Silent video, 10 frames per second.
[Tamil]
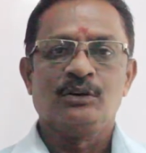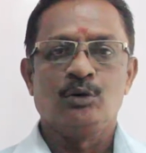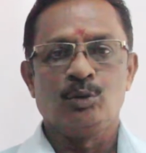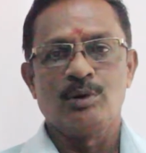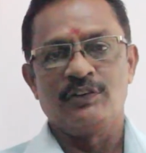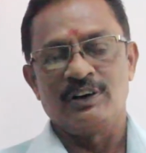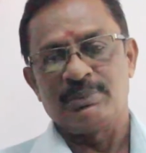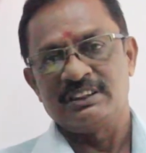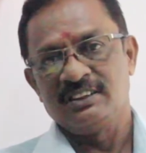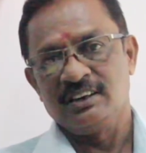குரு பகவான்
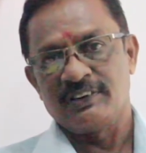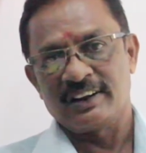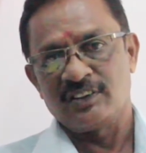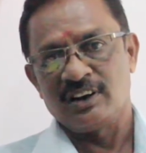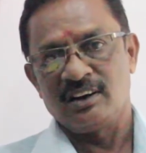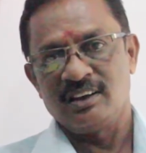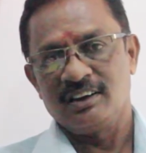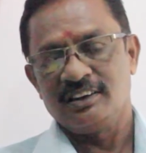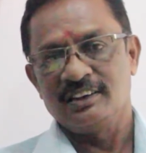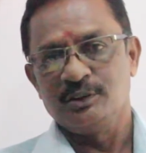பத்துக்கு வர்றதுனால
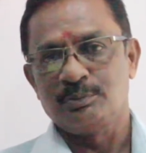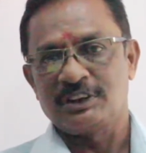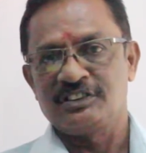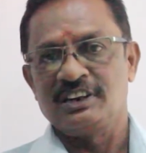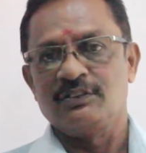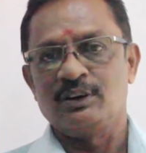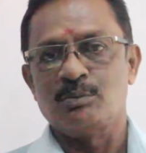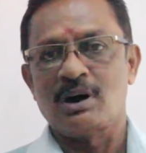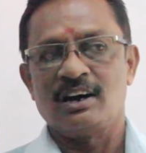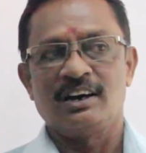எதுவும் பிரச்சனைகள்
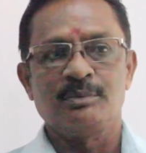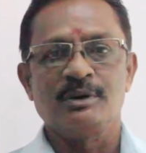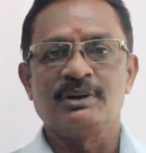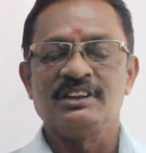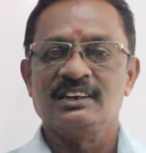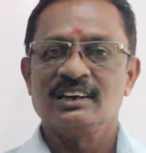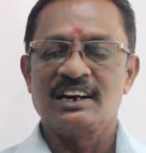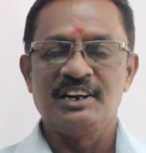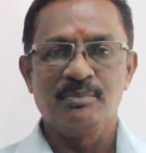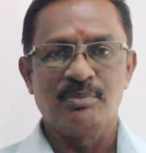வருமா அப்படின்னு பார்த்தீங்கன்னா
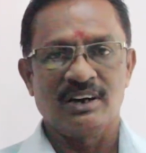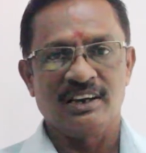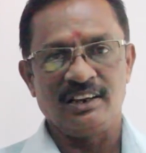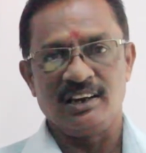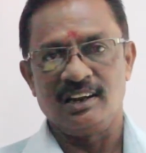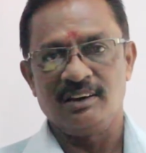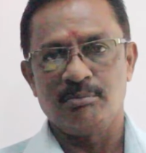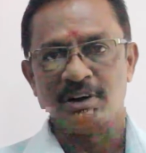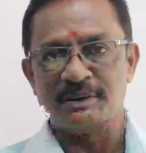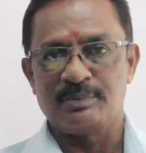கண்டிப்பாக இல்லை
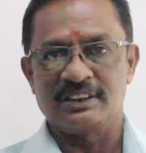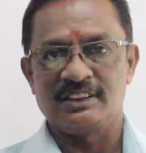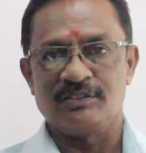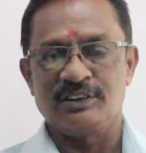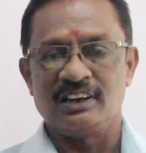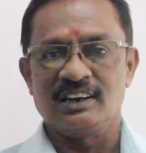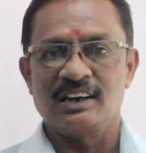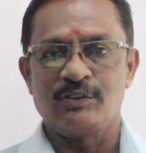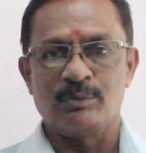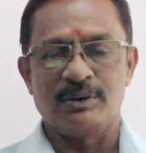பயப்பட தேவையில்லை
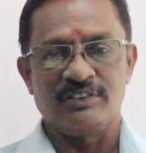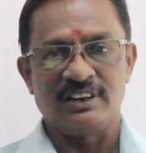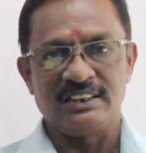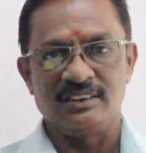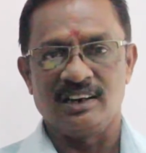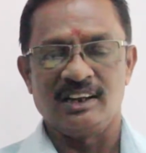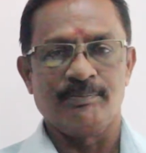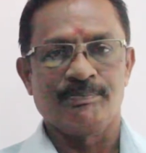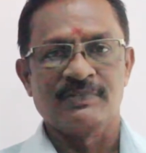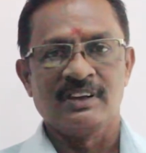கவலைப்பட வேண்டியது இல்லை
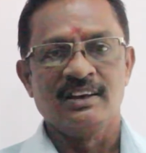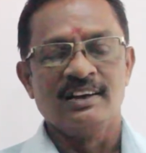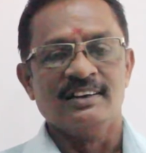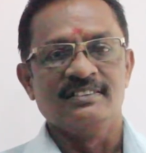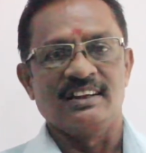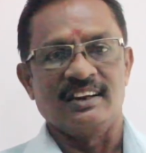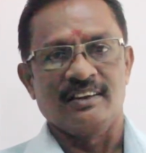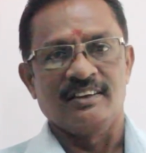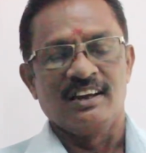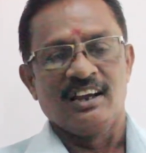சரி
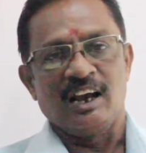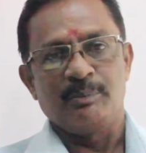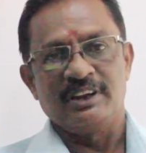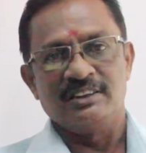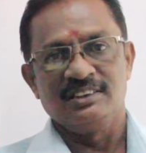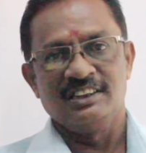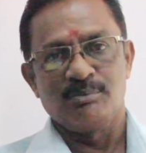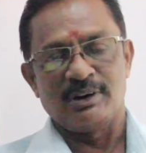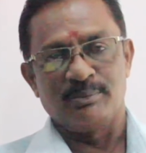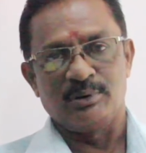அப்போ எதுக்கு
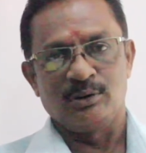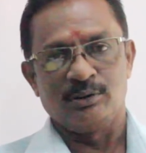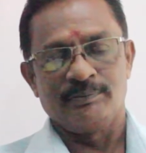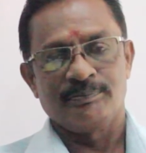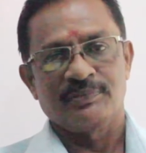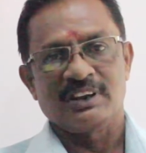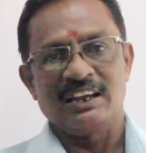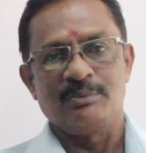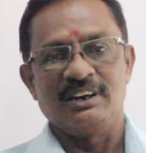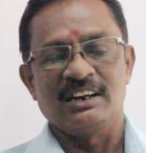தான் பயப்படணும்
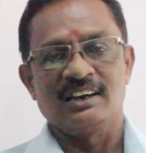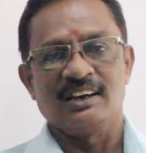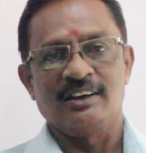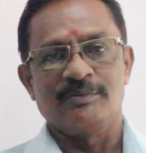அப்படின்னாக்கா